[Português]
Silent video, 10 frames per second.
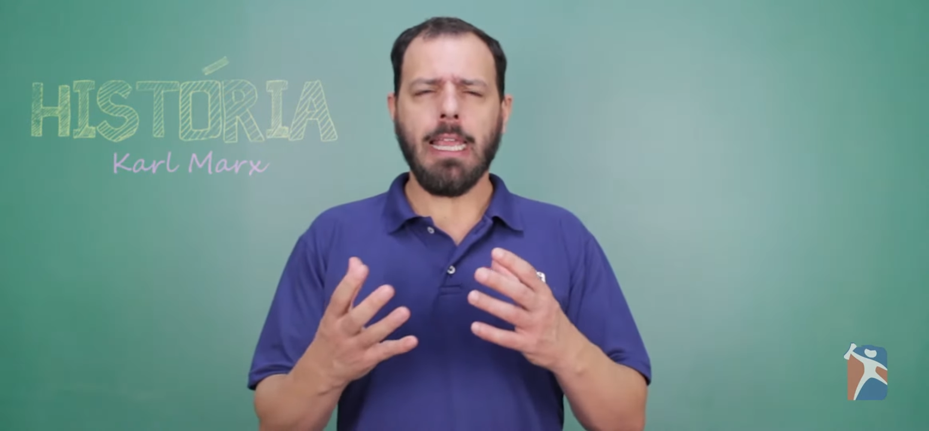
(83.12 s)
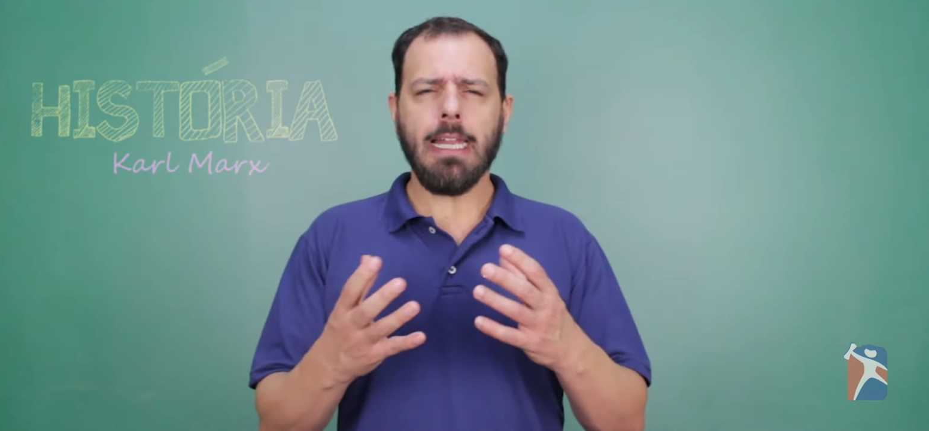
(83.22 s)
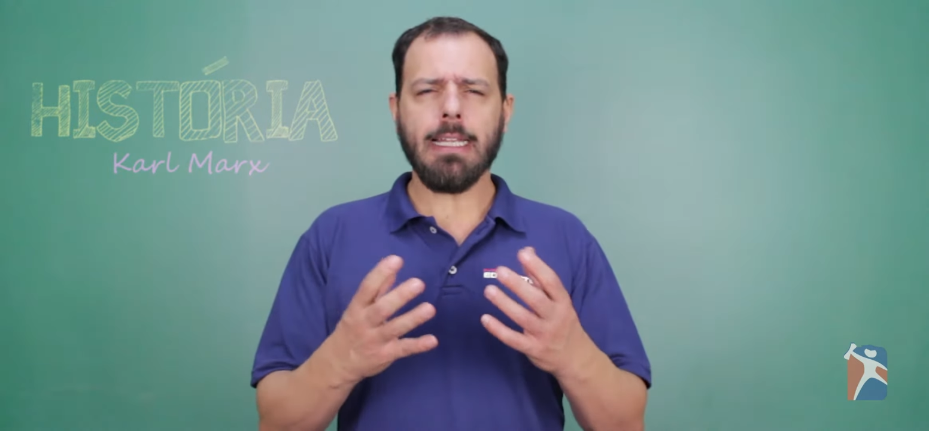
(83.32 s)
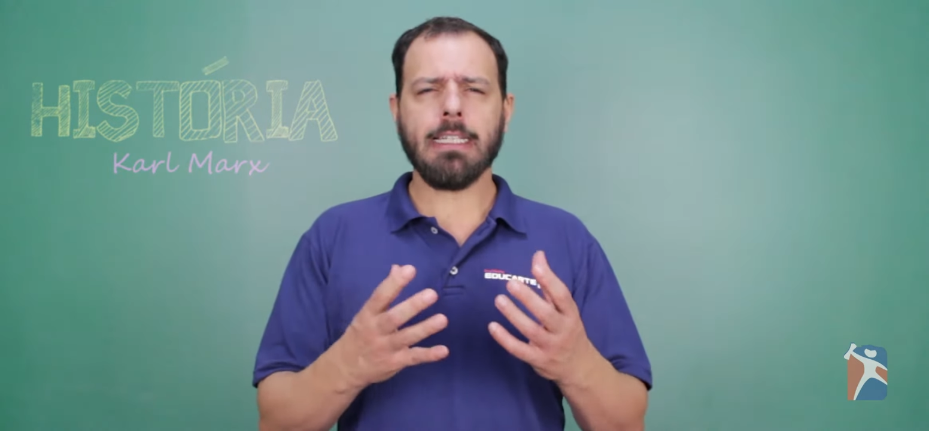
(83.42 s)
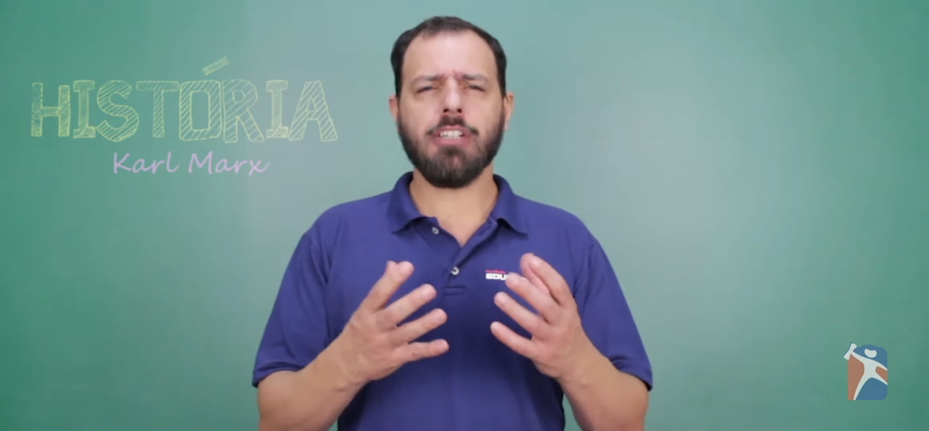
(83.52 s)

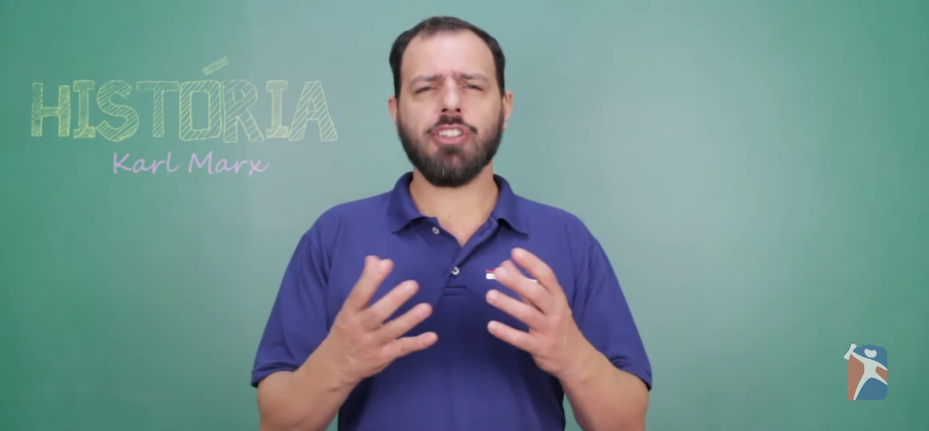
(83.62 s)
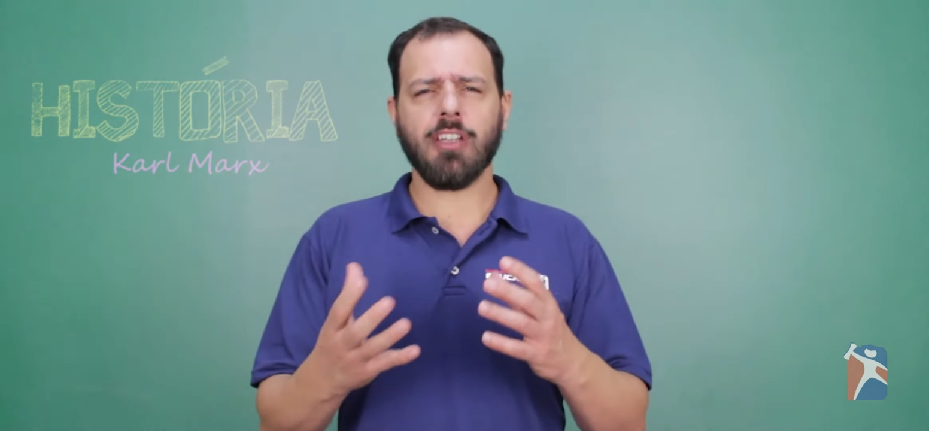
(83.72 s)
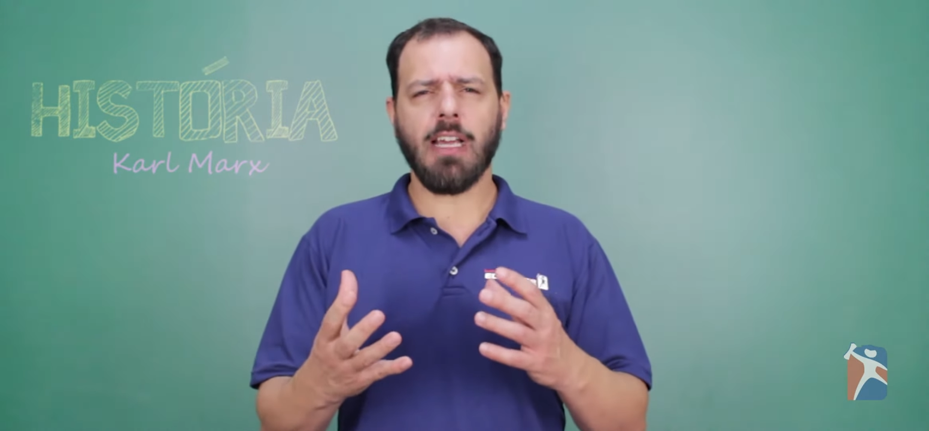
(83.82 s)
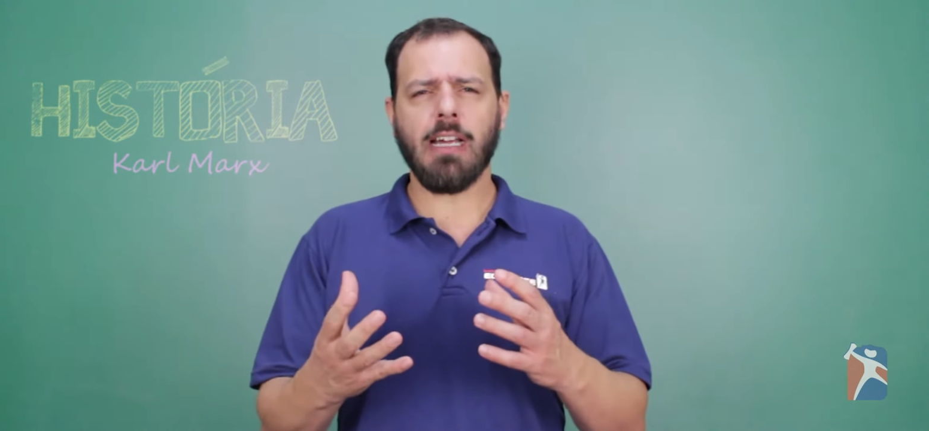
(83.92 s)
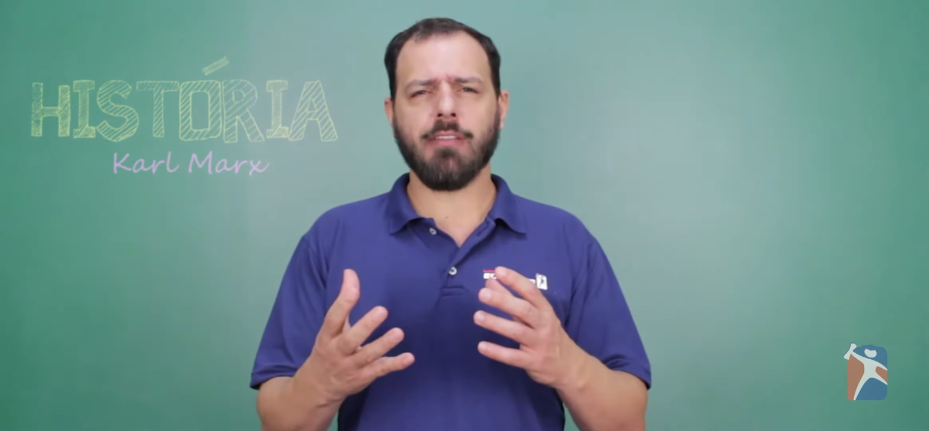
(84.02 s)
ele
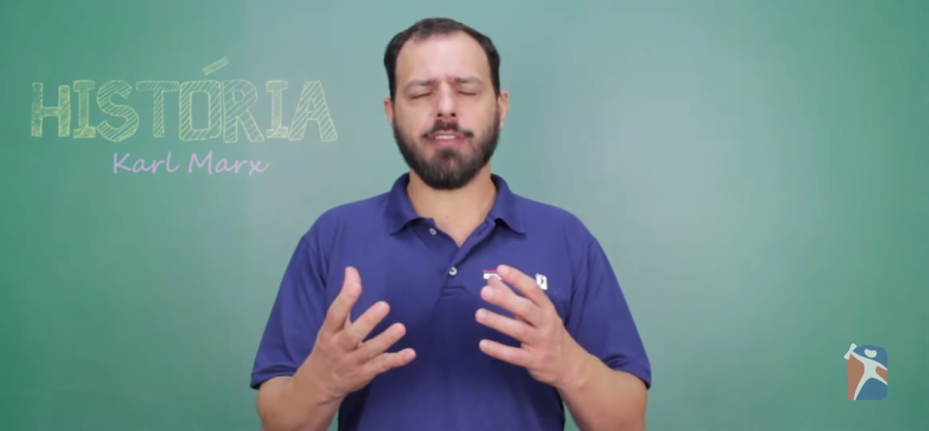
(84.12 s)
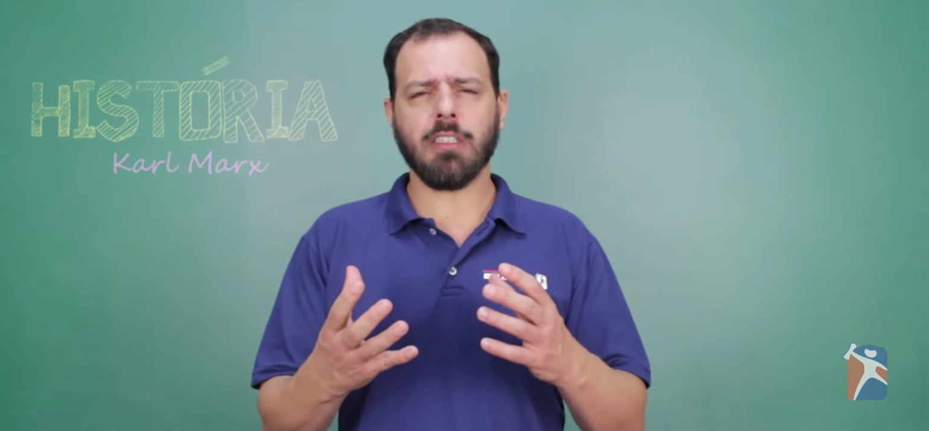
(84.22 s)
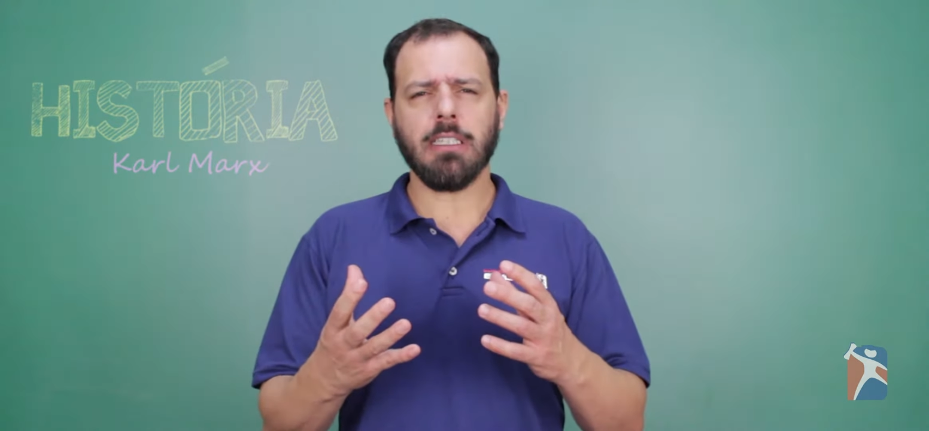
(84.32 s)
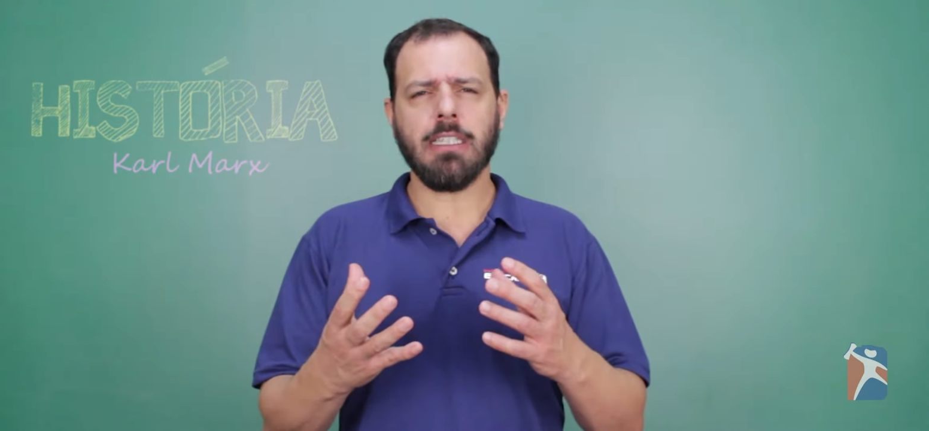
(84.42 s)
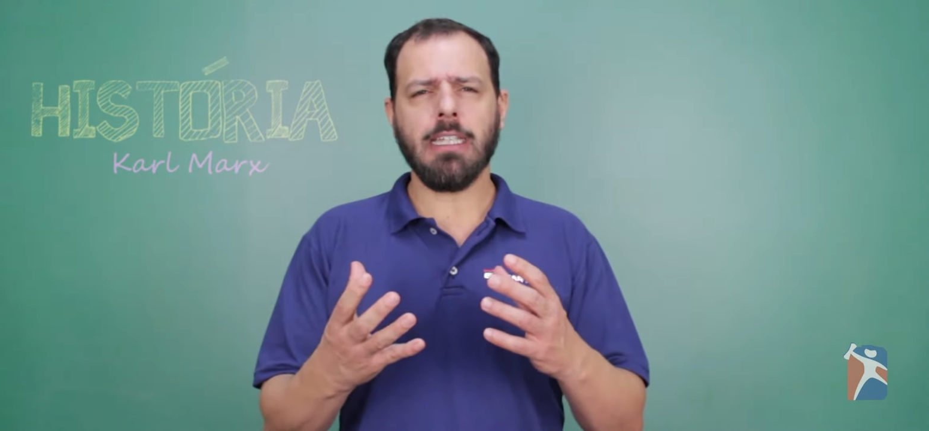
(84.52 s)
acreditava